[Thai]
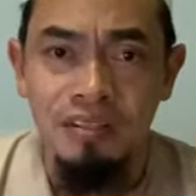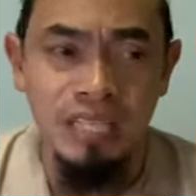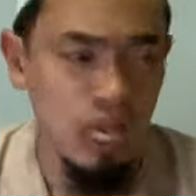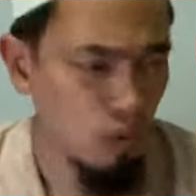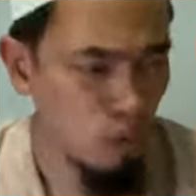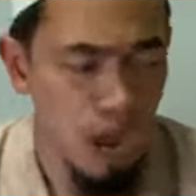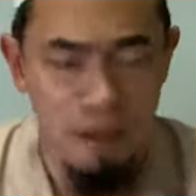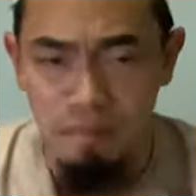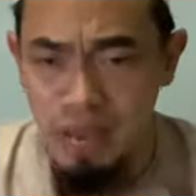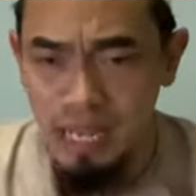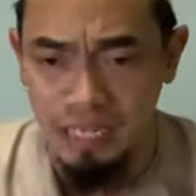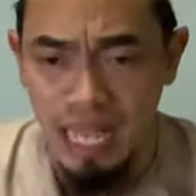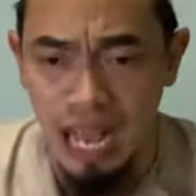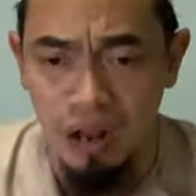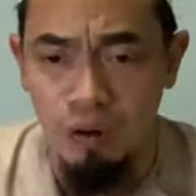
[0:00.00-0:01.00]
แต่ความเมต
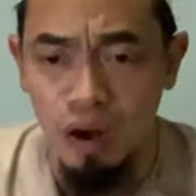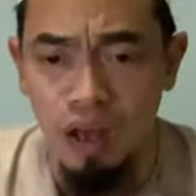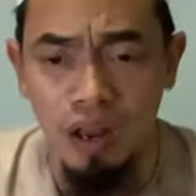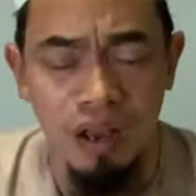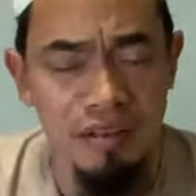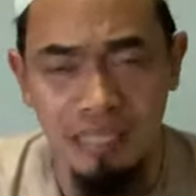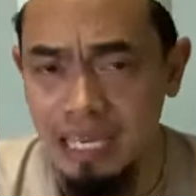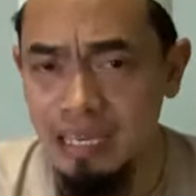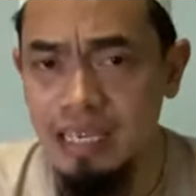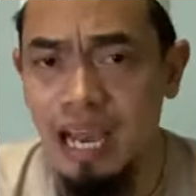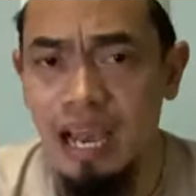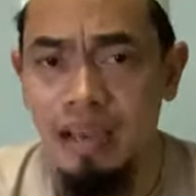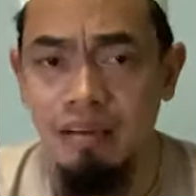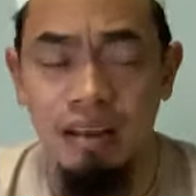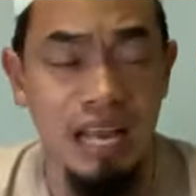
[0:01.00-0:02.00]
ตาของอัลลอฮ์ยิ่งให
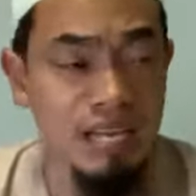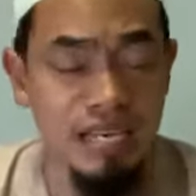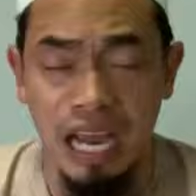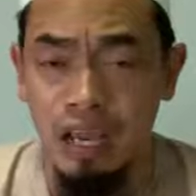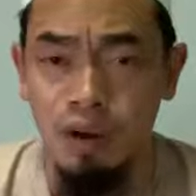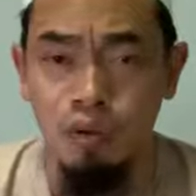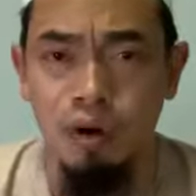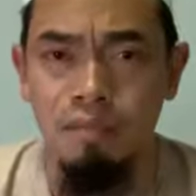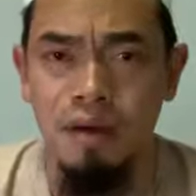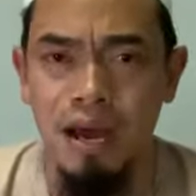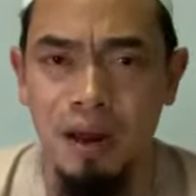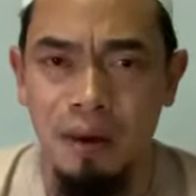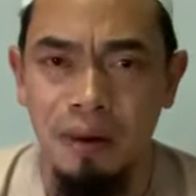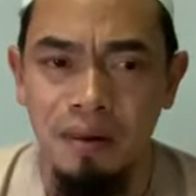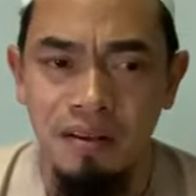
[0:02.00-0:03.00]
ญ่และใหญ่หลวงมา
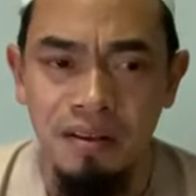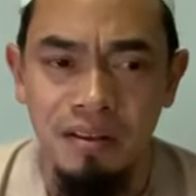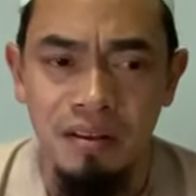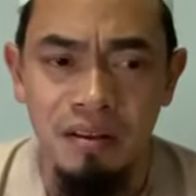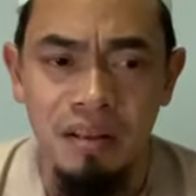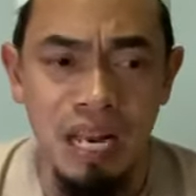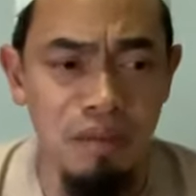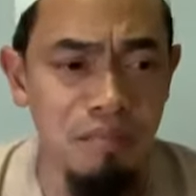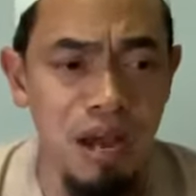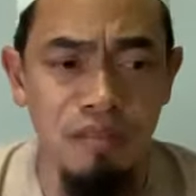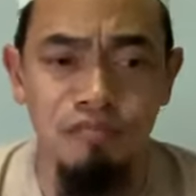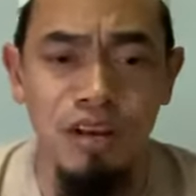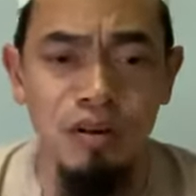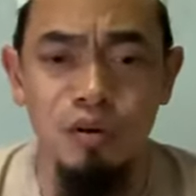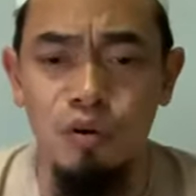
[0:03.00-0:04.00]
กละหมาด
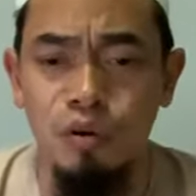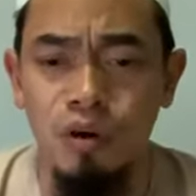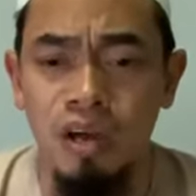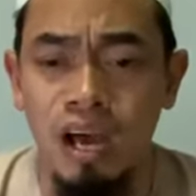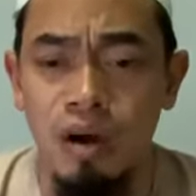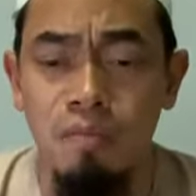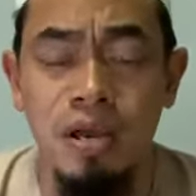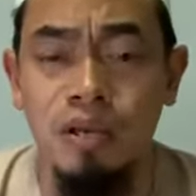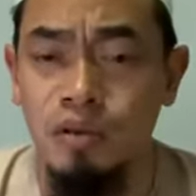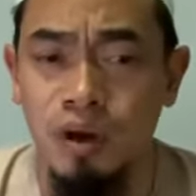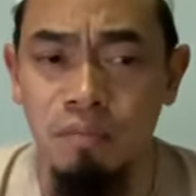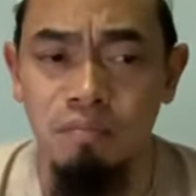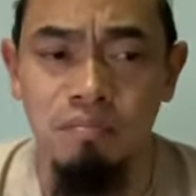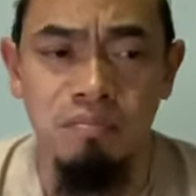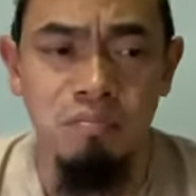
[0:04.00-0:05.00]
ฟัดดูเขาไม่คร
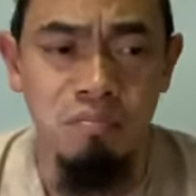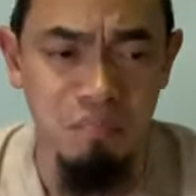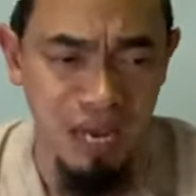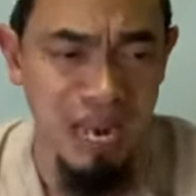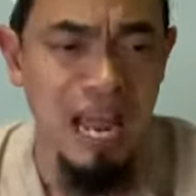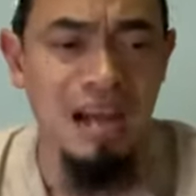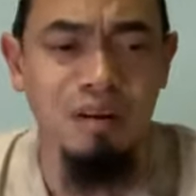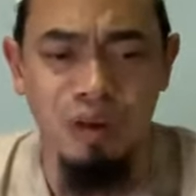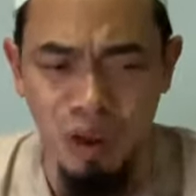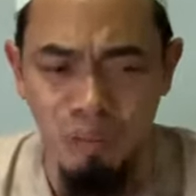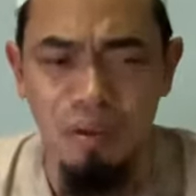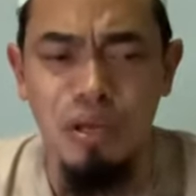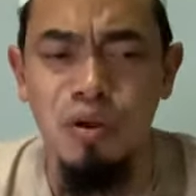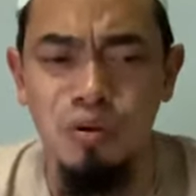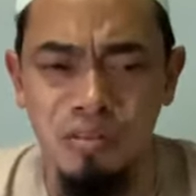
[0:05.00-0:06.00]
บมาลักลอง
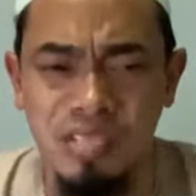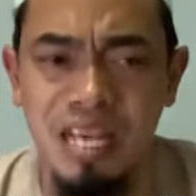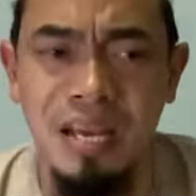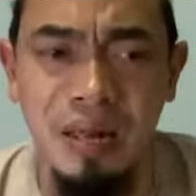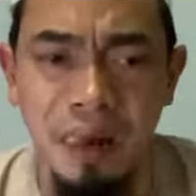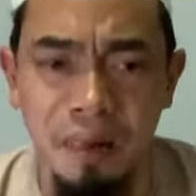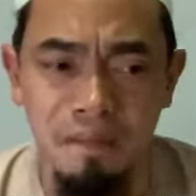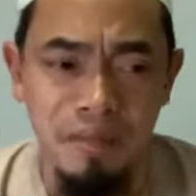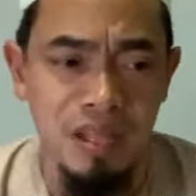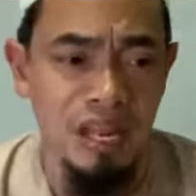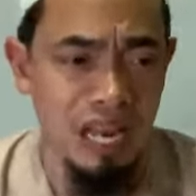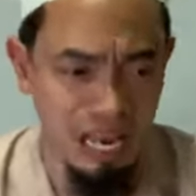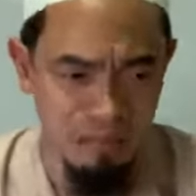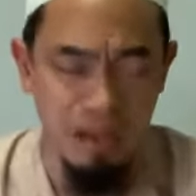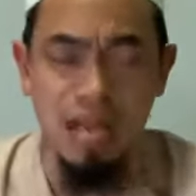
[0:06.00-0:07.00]
ไปดูซิ
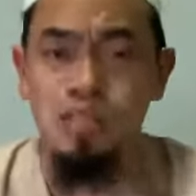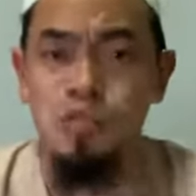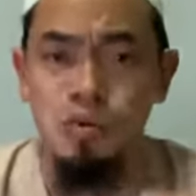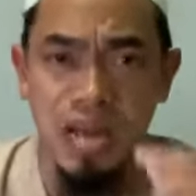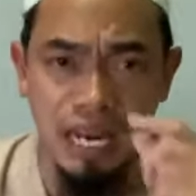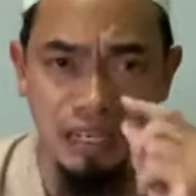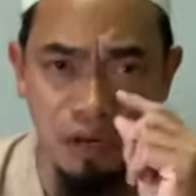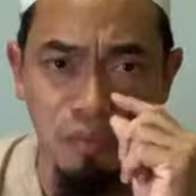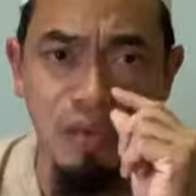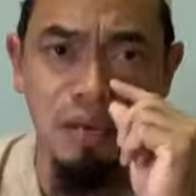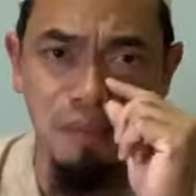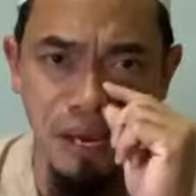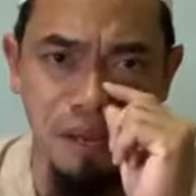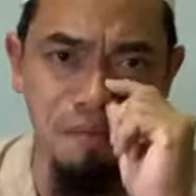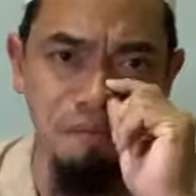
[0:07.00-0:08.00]
ละหมาดสุนัตเขามีไหม